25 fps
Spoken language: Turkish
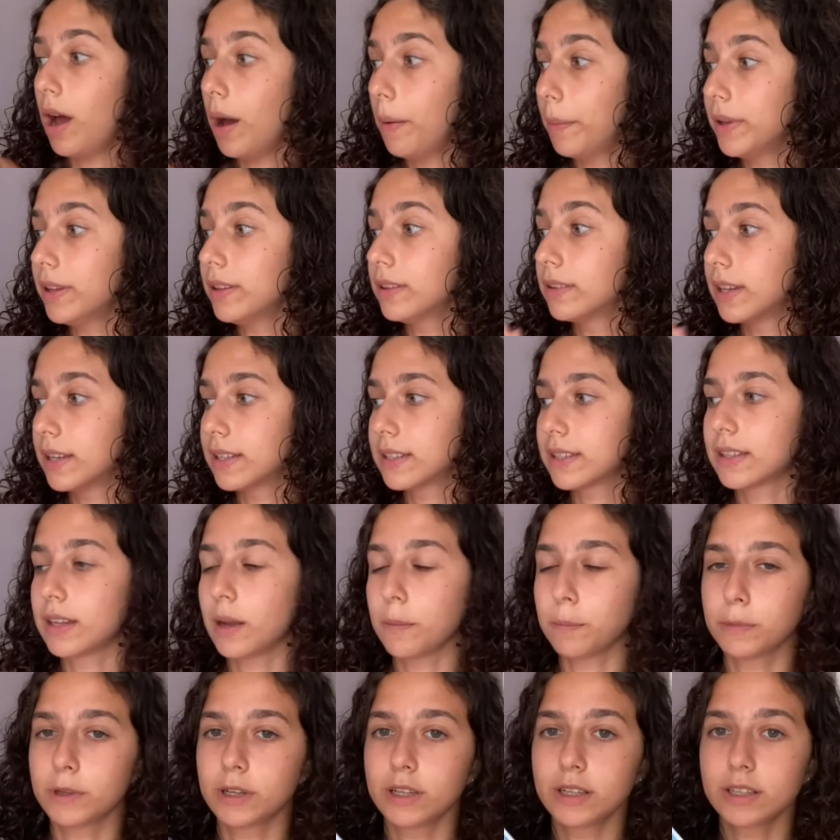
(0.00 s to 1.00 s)
Ama test
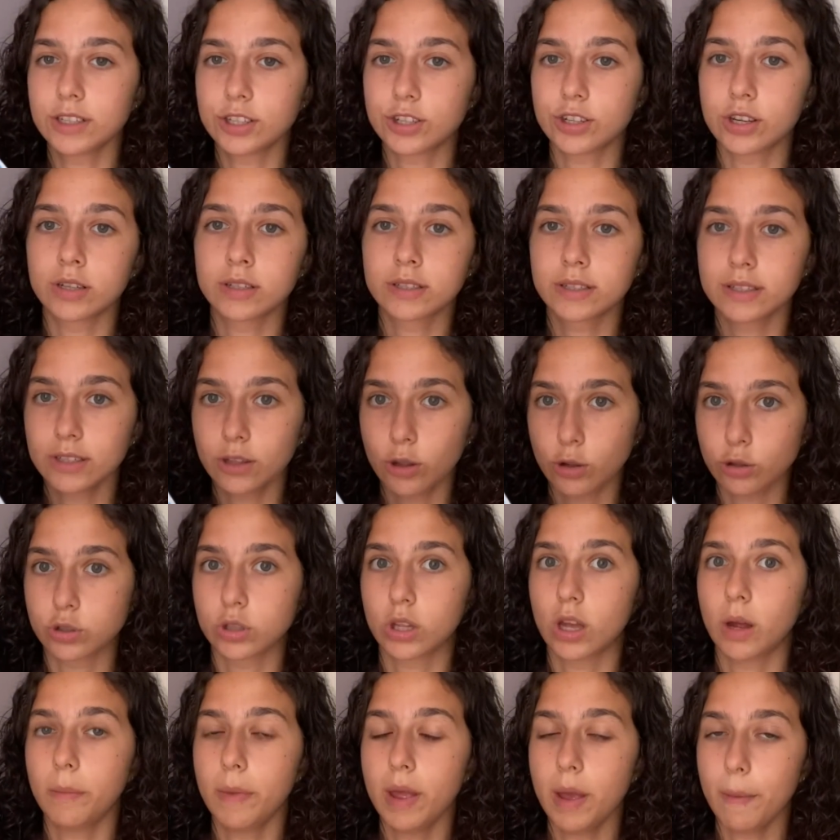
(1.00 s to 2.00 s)
kitaplarının içerisini
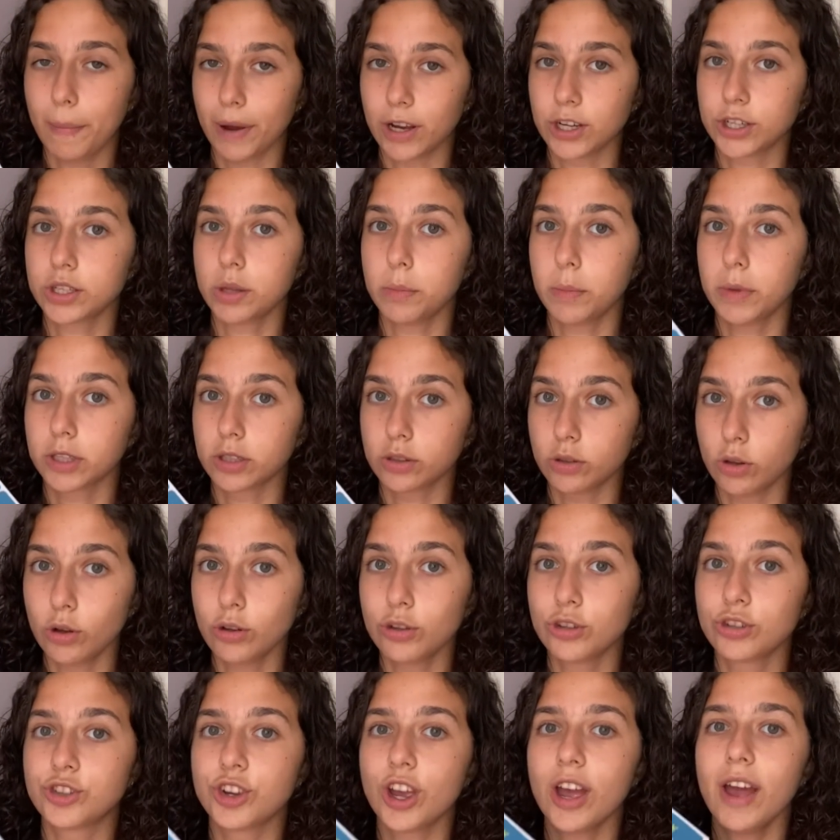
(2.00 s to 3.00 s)
göstermeye başlamadan
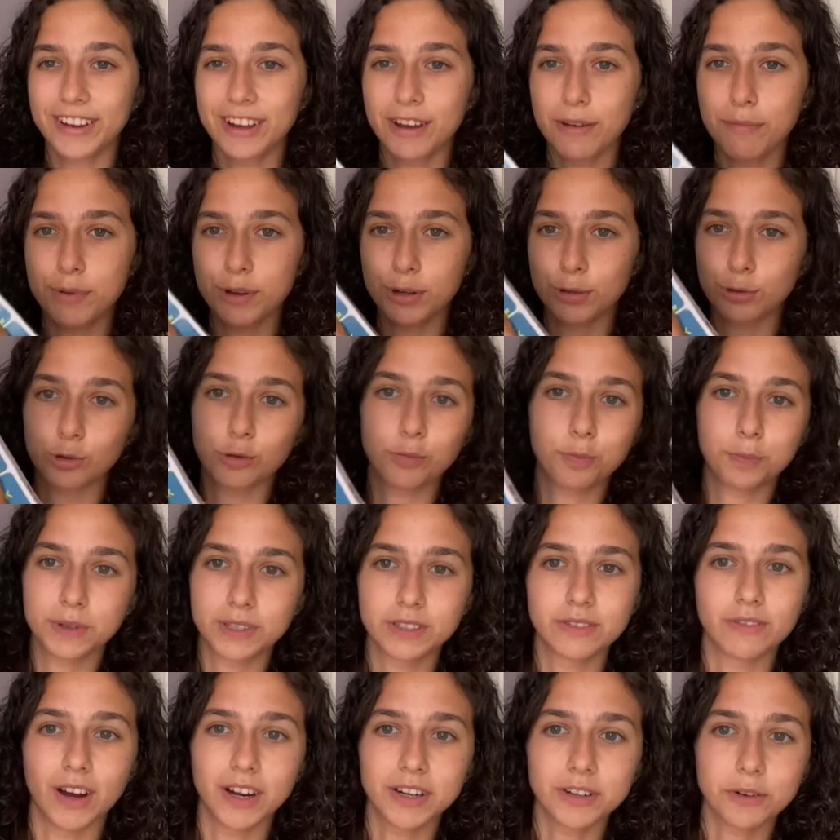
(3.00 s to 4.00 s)
önce bir
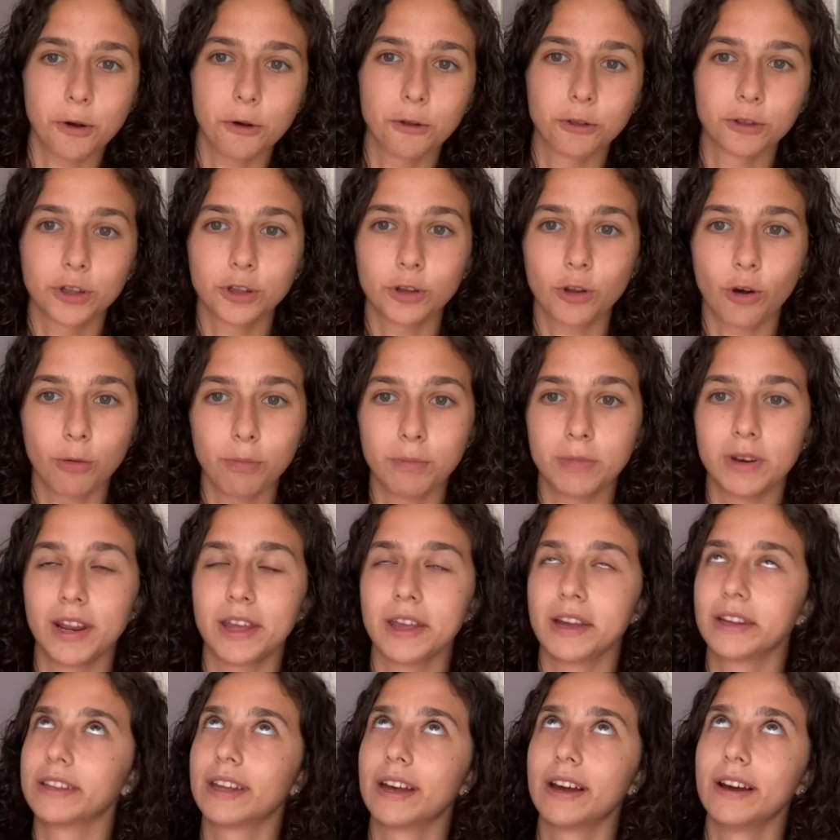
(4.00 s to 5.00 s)
sürpriz var. Ondan 11'e
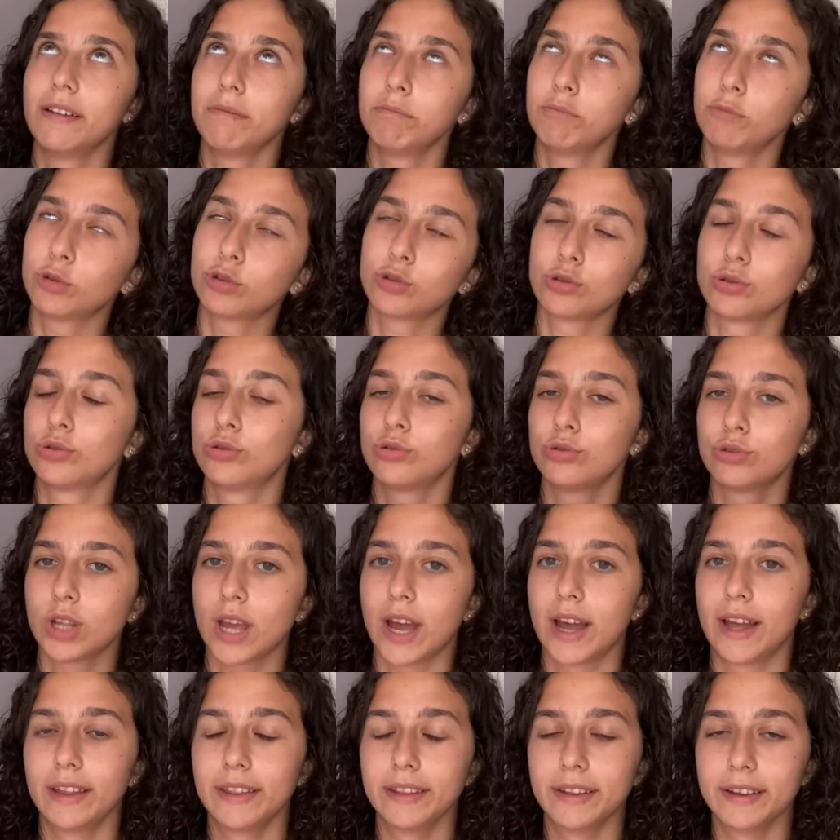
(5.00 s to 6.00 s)
ya da bütün
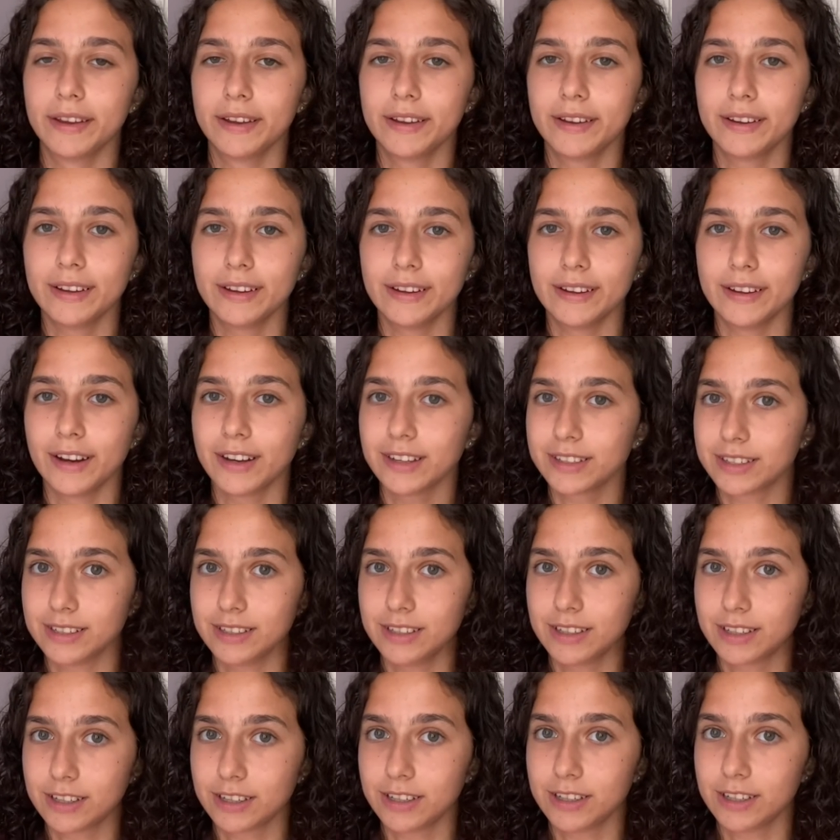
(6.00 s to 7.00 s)
yani e,
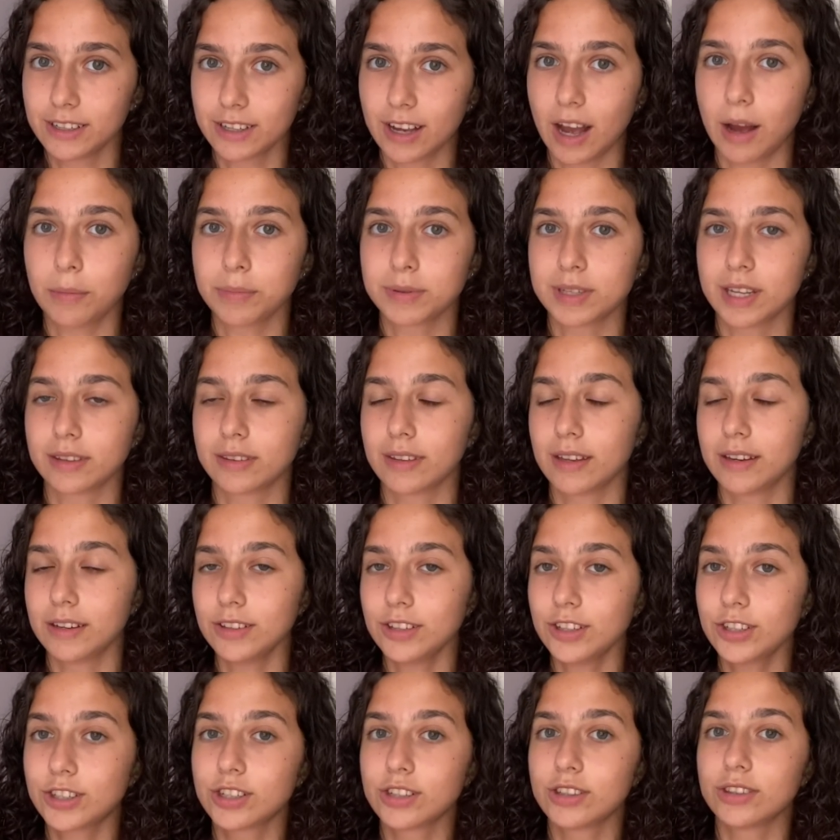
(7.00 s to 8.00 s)
hazırlık kamp setlerin
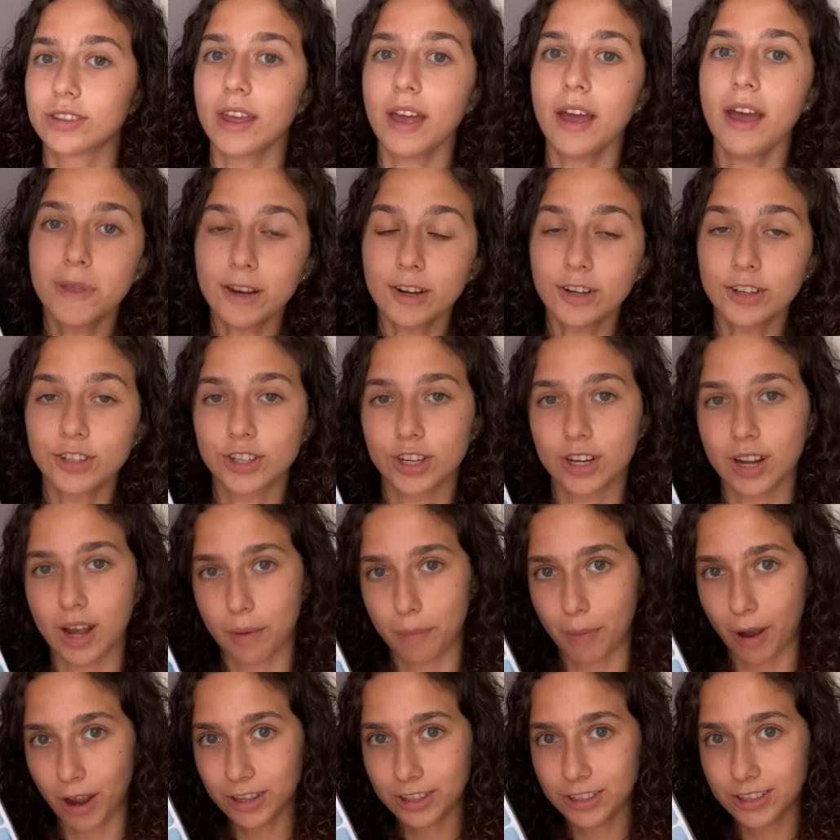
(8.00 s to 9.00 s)
içinde 1
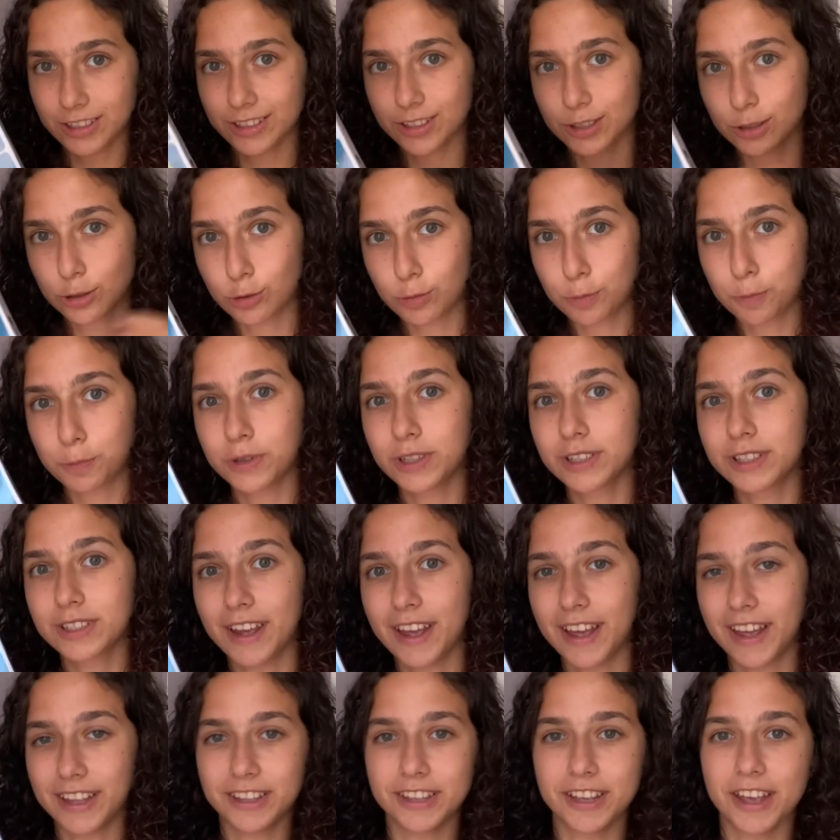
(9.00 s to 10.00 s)
GB sürpriz
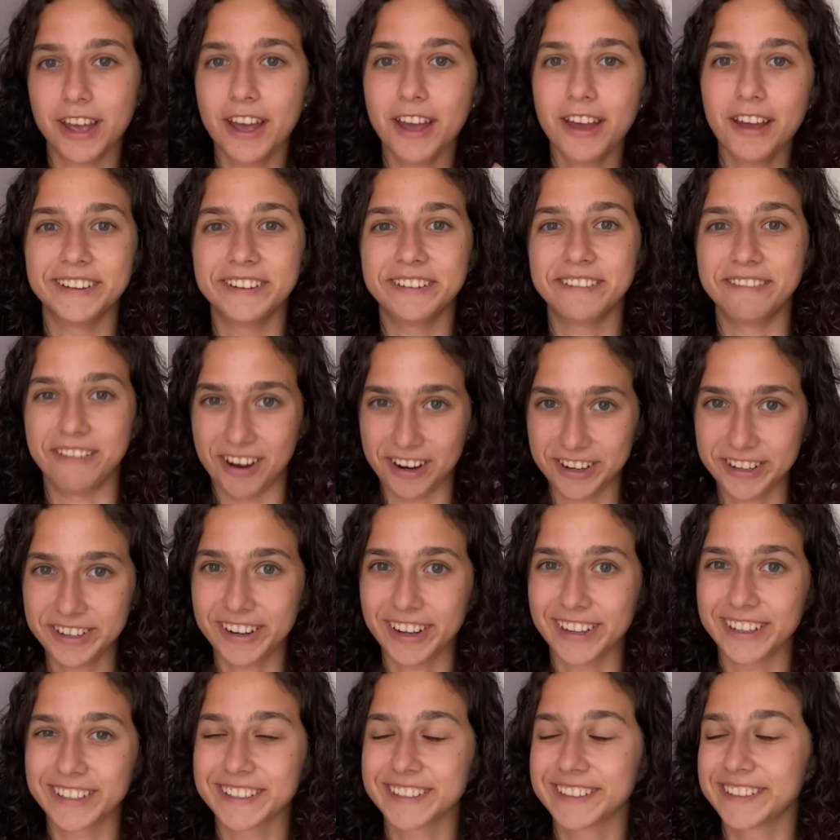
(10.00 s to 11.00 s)
hediye e, var
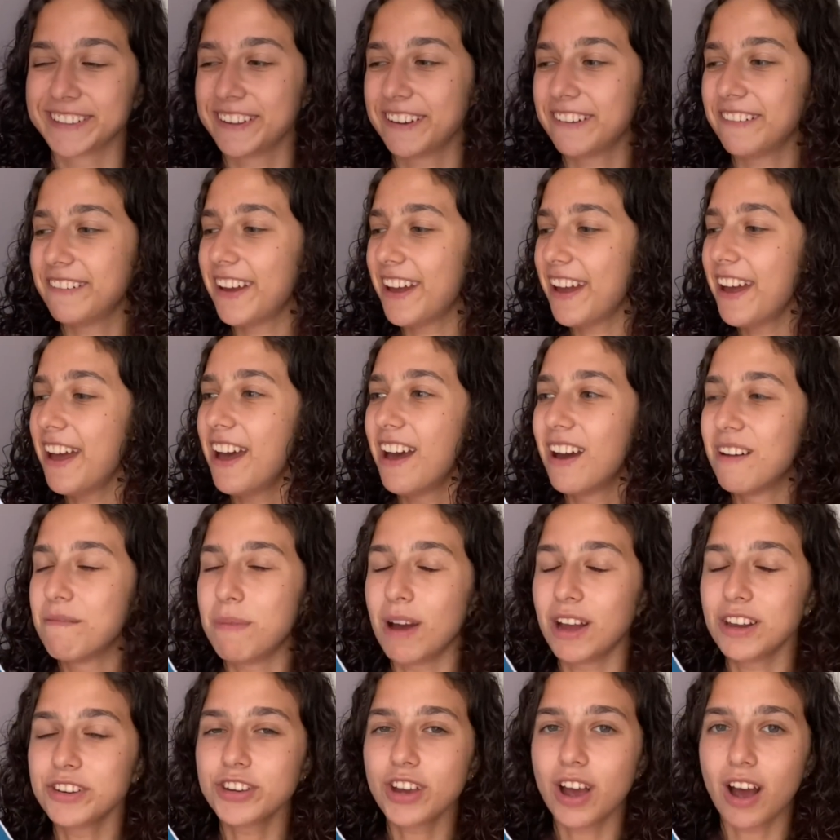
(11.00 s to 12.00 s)
aslında ve
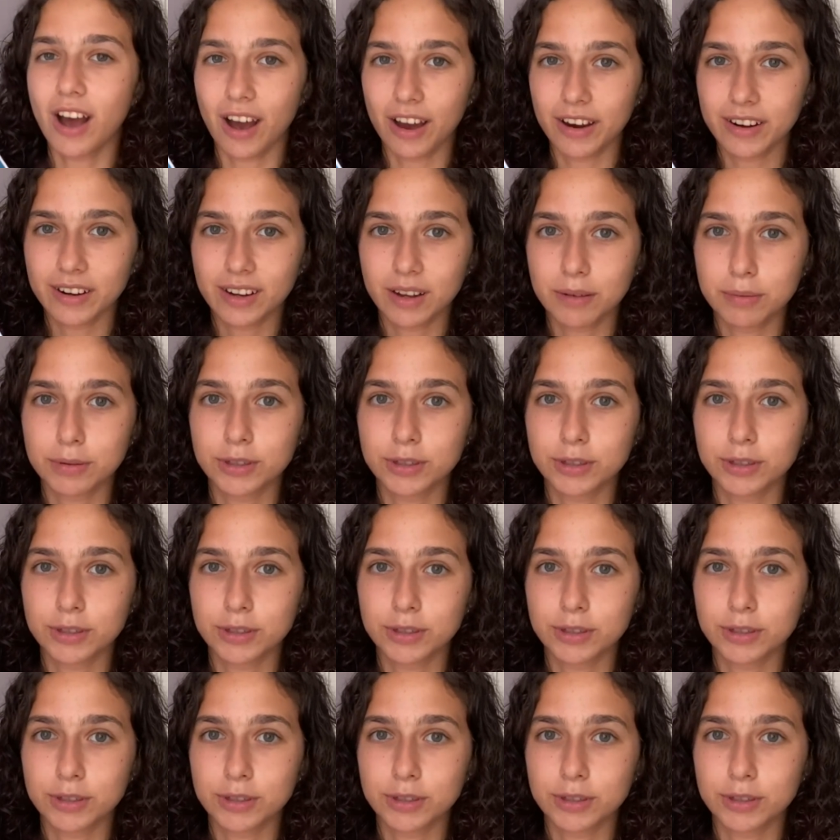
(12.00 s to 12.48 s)
bence harika bir